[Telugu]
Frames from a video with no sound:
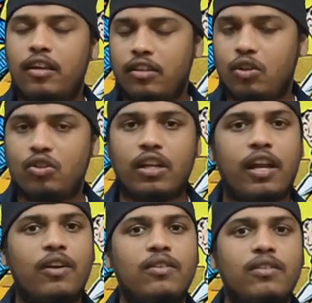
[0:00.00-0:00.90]
ఇంట్రొడ్యూస్
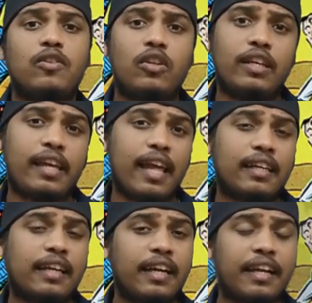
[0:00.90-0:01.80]
అయ్యాడు సో ఈ
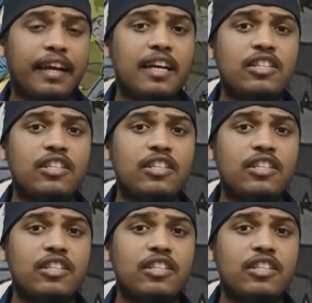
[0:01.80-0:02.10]
క్యారెక్టర్ని క్రియేట్